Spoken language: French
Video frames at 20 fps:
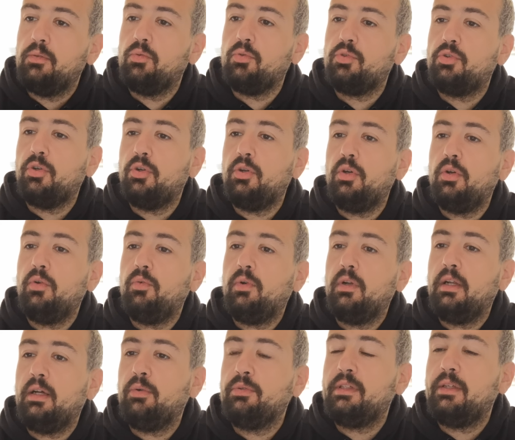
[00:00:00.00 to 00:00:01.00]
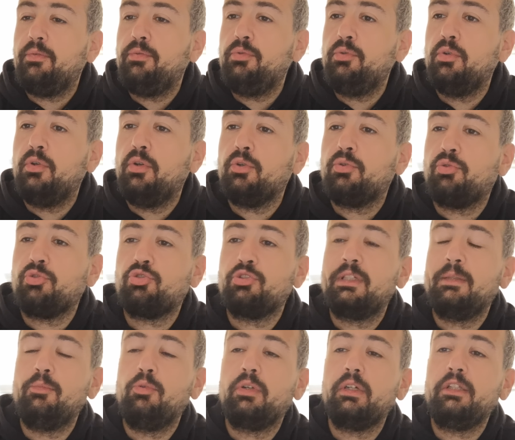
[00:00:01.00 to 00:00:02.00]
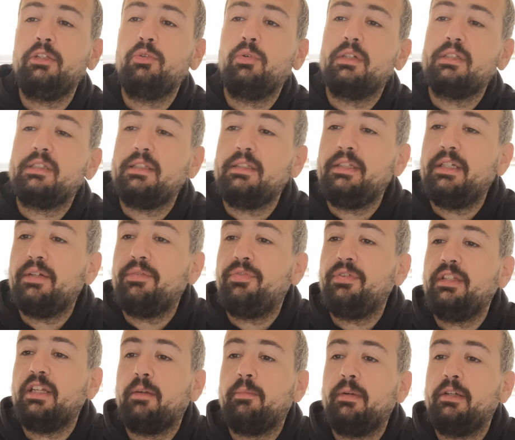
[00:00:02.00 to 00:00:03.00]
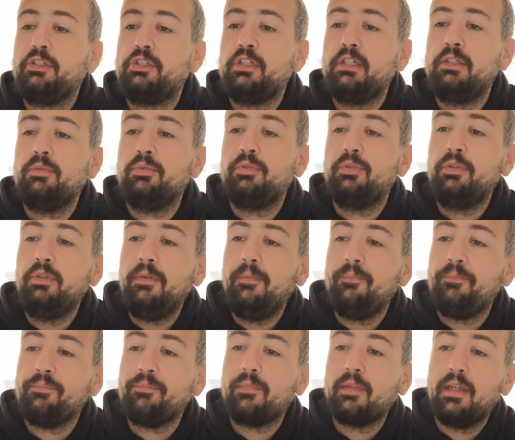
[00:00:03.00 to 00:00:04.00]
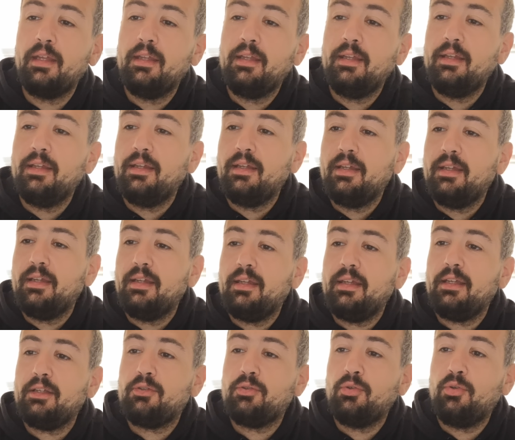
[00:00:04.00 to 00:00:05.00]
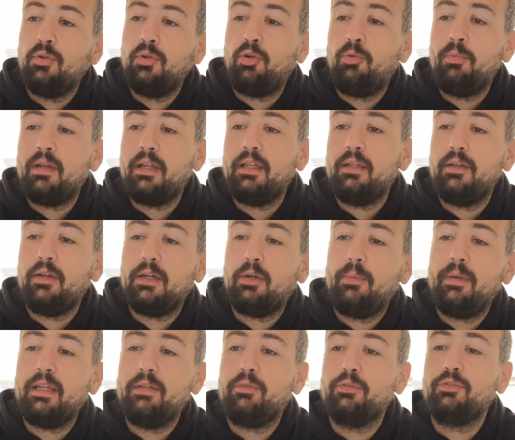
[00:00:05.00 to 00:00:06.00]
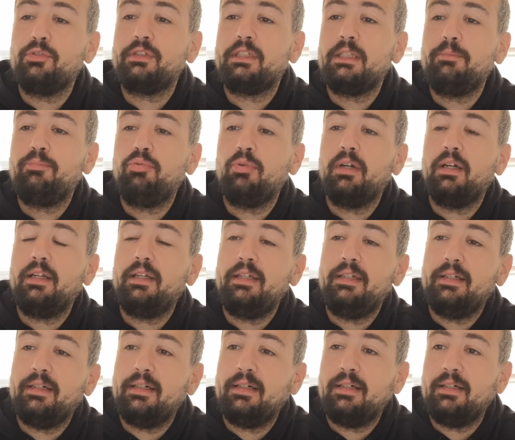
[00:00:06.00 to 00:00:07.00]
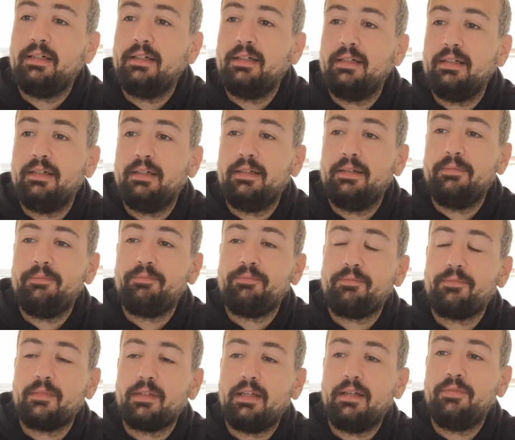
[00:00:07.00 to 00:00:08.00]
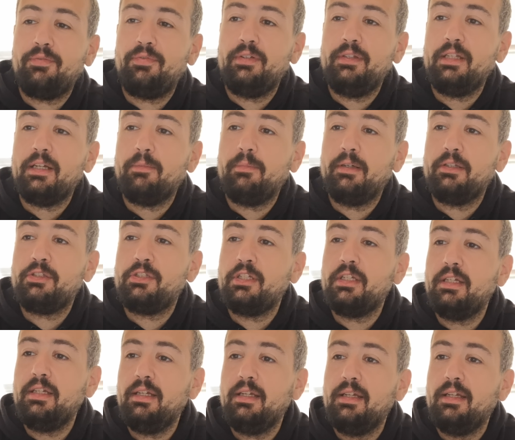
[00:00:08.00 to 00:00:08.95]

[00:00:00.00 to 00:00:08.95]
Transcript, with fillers: Donc euh, voilà, on a vu euh, que José Mourinho a signé à Fenerbahce, Nono, et que Robert, Lewandowski pourrait aller à, à Fenerbahce.